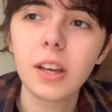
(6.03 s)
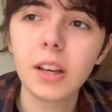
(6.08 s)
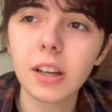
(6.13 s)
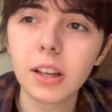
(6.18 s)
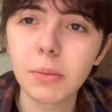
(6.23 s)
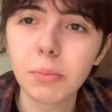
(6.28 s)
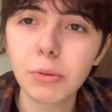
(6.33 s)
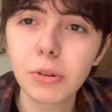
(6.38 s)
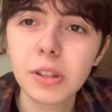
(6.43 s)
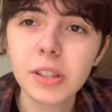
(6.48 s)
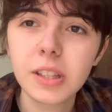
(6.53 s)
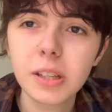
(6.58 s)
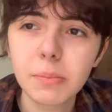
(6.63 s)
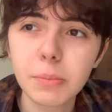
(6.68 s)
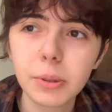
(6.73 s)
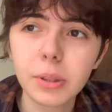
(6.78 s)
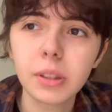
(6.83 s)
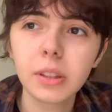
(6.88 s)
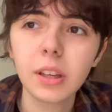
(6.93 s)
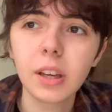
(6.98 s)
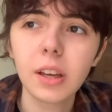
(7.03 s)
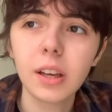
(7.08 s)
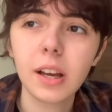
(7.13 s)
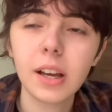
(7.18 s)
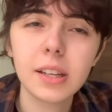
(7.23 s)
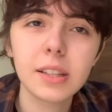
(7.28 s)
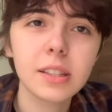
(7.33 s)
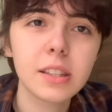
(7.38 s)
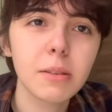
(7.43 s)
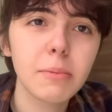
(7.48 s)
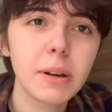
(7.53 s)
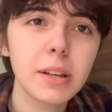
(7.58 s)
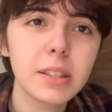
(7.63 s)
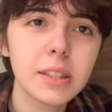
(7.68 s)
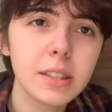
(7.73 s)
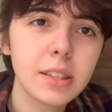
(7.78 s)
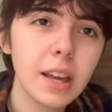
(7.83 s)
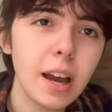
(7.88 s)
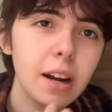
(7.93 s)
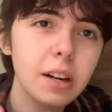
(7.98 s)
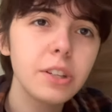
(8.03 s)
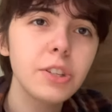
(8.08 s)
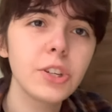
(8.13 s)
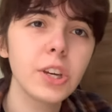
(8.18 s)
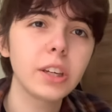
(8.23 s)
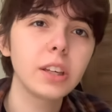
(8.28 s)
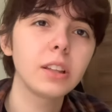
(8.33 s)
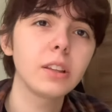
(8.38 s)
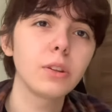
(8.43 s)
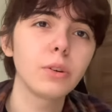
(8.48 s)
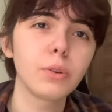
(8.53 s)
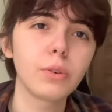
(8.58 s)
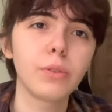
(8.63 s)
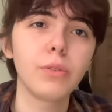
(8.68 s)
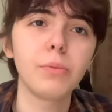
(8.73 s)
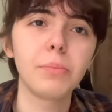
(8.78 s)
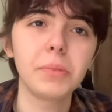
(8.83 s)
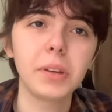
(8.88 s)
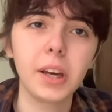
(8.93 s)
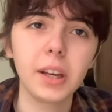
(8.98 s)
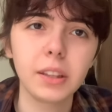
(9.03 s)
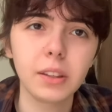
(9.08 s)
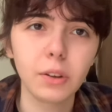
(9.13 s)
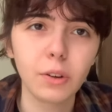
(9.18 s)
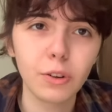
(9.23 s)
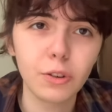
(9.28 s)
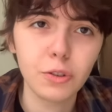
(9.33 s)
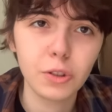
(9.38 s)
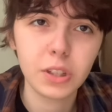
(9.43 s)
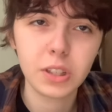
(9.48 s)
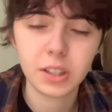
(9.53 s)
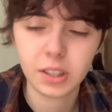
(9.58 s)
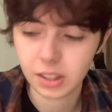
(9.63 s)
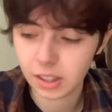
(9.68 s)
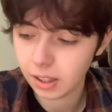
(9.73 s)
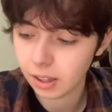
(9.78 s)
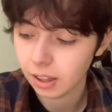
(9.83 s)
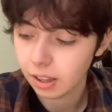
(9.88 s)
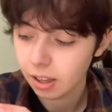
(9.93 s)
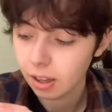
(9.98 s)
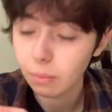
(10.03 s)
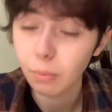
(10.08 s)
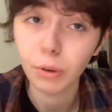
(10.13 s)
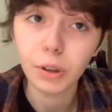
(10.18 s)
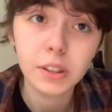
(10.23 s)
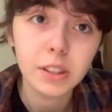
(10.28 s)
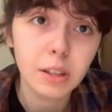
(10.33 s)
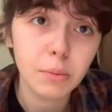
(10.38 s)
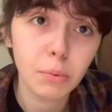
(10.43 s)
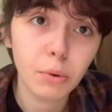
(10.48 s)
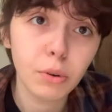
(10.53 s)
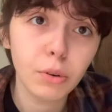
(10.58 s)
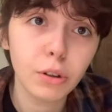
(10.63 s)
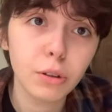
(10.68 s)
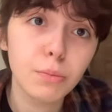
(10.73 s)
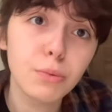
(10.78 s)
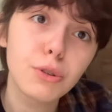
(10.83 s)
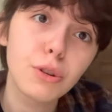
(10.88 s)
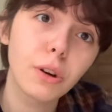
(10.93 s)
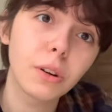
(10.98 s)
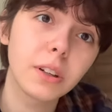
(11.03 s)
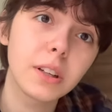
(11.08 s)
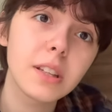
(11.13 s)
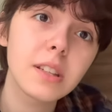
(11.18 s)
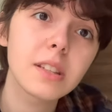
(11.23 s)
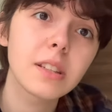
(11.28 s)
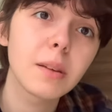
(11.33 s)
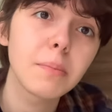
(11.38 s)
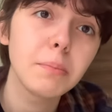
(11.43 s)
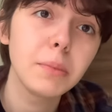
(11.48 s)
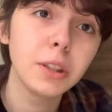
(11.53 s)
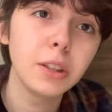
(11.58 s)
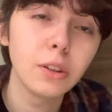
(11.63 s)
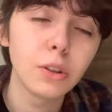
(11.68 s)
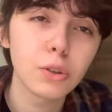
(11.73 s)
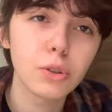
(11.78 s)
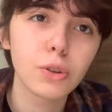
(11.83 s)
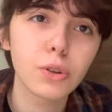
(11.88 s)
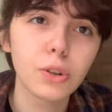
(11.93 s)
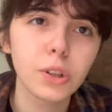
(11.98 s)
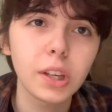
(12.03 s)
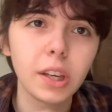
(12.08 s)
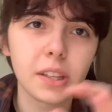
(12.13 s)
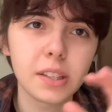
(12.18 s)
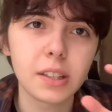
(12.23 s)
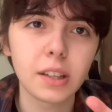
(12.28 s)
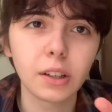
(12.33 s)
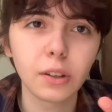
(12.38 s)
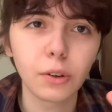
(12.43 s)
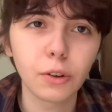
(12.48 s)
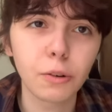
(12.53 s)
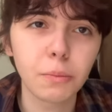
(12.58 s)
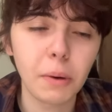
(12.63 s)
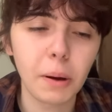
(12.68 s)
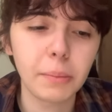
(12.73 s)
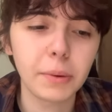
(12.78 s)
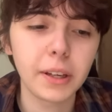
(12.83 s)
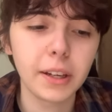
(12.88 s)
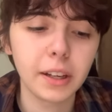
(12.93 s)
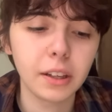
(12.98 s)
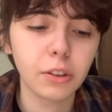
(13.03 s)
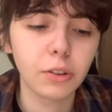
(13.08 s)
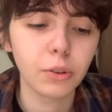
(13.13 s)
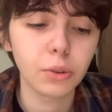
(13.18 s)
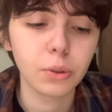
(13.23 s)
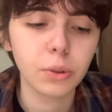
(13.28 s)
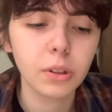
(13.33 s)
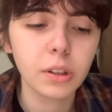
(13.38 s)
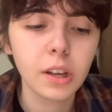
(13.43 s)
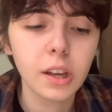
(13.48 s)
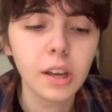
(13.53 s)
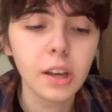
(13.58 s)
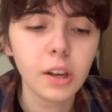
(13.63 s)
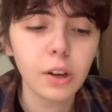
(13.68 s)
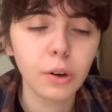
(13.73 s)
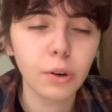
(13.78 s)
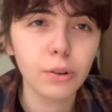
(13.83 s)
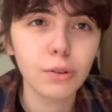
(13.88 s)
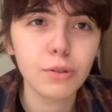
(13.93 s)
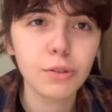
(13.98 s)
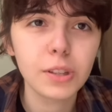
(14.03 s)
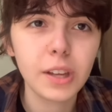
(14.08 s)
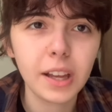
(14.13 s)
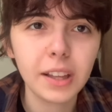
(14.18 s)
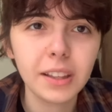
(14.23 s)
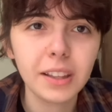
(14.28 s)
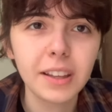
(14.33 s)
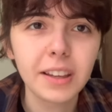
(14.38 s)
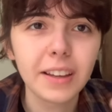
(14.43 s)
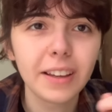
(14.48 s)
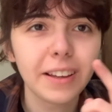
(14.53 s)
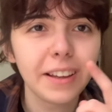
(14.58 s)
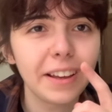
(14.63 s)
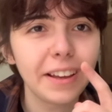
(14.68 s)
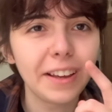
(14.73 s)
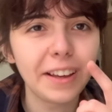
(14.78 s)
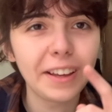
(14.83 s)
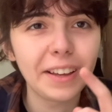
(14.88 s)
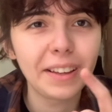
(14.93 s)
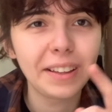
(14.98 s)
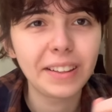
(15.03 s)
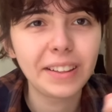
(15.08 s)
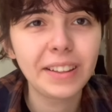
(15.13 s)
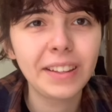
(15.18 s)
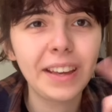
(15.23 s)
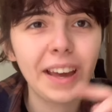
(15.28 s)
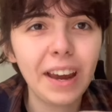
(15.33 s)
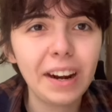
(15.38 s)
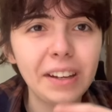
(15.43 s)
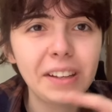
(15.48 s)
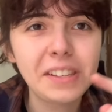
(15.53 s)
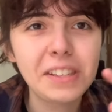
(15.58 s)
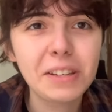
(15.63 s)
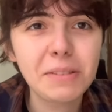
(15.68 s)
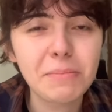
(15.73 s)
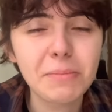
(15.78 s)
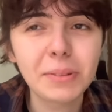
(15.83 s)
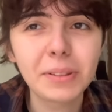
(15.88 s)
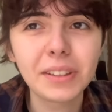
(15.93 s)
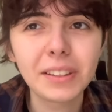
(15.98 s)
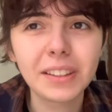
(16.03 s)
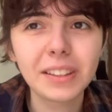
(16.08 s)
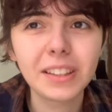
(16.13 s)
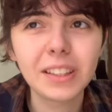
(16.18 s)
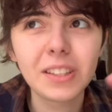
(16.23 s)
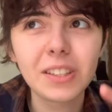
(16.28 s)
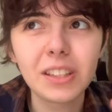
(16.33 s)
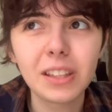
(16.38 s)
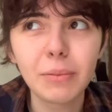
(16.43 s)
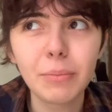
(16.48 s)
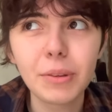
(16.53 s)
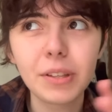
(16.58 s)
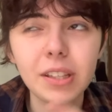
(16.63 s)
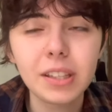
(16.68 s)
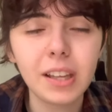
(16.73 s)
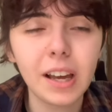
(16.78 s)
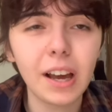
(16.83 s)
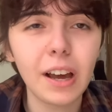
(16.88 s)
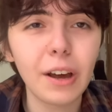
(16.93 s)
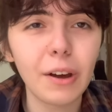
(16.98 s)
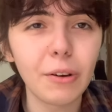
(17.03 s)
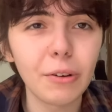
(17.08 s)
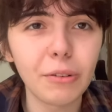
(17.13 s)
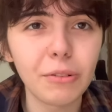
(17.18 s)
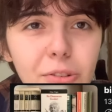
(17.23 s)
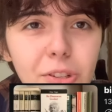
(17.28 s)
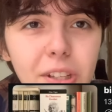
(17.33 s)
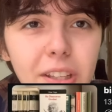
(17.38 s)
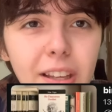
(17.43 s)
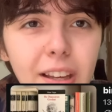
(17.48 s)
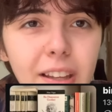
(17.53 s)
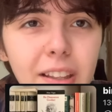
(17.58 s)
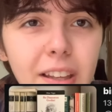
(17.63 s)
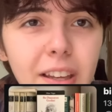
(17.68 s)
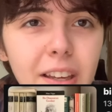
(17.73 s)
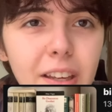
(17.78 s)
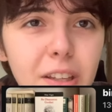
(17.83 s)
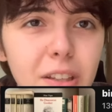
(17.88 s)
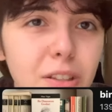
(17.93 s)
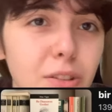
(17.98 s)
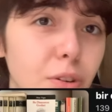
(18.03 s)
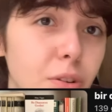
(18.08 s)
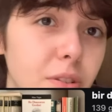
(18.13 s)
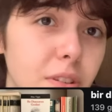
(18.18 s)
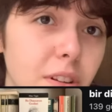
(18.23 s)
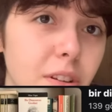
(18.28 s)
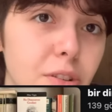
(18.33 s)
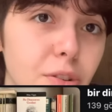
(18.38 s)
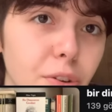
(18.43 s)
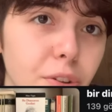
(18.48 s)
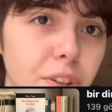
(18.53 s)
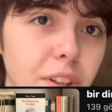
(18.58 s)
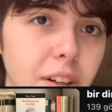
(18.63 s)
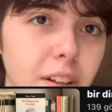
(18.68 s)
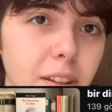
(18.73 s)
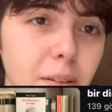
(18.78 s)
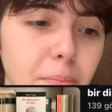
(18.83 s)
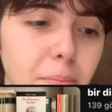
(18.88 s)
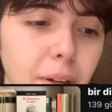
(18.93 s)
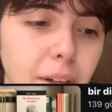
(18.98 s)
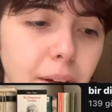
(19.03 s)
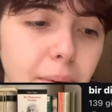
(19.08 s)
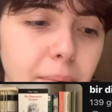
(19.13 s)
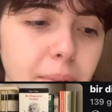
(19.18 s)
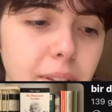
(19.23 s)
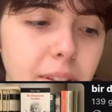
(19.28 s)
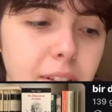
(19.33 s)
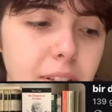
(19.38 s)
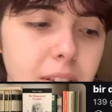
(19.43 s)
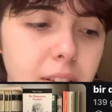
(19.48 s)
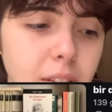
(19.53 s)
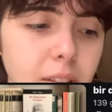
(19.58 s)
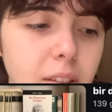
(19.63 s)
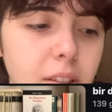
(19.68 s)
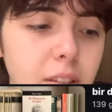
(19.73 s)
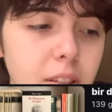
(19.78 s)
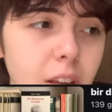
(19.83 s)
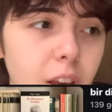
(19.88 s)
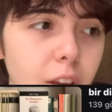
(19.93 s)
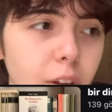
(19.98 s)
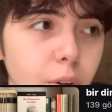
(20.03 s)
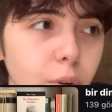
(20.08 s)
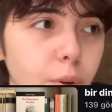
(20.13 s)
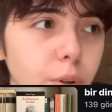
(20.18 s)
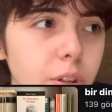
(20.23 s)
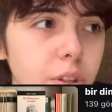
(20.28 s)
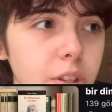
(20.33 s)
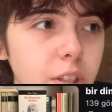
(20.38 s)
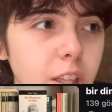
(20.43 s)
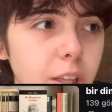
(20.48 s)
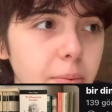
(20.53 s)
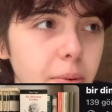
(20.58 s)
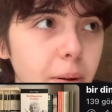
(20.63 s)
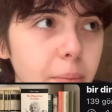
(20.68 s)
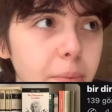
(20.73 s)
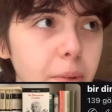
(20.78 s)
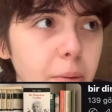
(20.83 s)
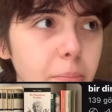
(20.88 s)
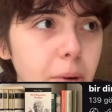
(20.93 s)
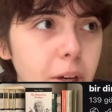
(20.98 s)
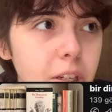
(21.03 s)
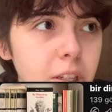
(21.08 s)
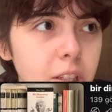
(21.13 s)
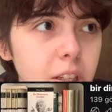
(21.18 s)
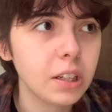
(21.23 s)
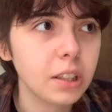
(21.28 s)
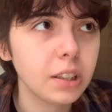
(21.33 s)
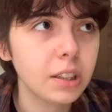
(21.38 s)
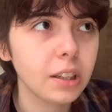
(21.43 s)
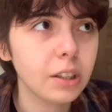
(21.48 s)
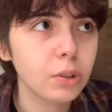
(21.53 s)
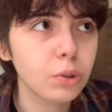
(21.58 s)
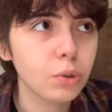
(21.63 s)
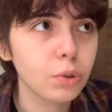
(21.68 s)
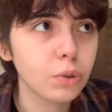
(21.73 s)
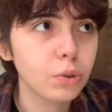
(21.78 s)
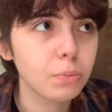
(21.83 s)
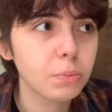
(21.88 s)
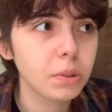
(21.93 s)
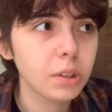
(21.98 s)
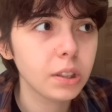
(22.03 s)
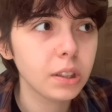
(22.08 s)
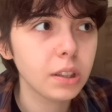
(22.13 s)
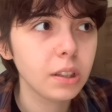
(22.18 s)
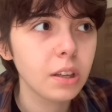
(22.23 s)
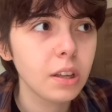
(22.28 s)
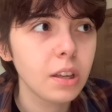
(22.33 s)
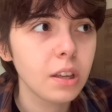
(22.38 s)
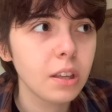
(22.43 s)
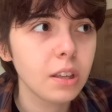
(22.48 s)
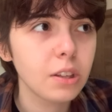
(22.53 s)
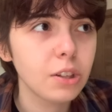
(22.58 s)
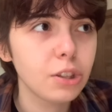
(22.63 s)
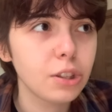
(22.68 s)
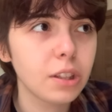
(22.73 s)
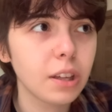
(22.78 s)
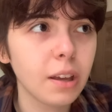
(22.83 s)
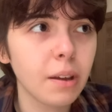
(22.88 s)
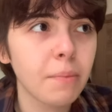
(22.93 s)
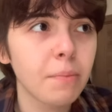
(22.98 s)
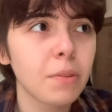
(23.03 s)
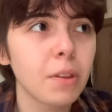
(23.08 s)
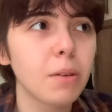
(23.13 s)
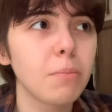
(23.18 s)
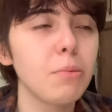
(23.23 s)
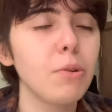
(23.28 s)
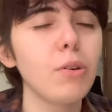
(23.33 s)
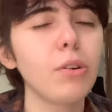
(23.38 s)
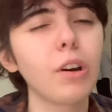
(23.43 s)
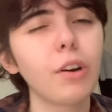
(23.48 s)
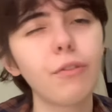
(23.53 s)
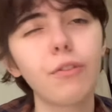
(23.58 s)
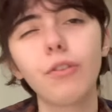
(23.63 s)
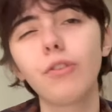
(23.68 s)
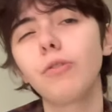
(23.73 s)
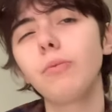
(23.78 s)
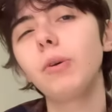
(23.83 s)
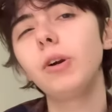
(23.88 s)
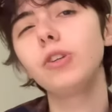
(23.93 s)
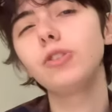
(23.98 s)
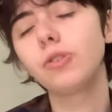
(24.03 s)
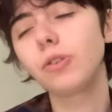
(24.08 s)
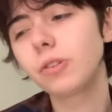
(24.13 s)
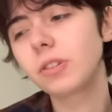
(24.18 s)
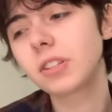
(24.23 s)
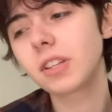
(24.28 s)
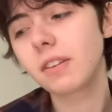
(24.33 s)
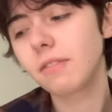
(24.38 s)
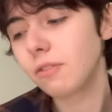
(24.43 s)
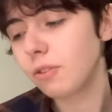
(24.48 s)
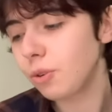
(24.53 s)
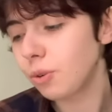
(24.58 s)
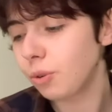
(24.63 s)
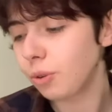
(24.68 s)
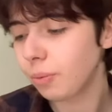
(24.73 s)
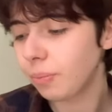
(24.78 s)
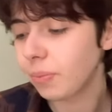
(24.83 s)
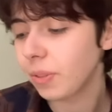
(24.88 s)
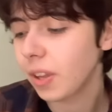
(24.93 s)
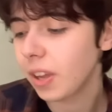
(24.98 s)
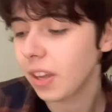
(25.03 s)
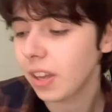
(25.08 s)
Ee, bu kitabı aslında ben ters şekilde okudum. Yani öncesinde bu kitabı okuyup sonrasında Bir Dinozorun Gezilerini okumam gerekiyordu. O yüzden e, diğer kitabının incelemesi daha önceden. İstiyorsanız ona gidip bakabilirsiniz. O incelememde başlarken diyorum ki işte biyografi okumayı çok seviyorum.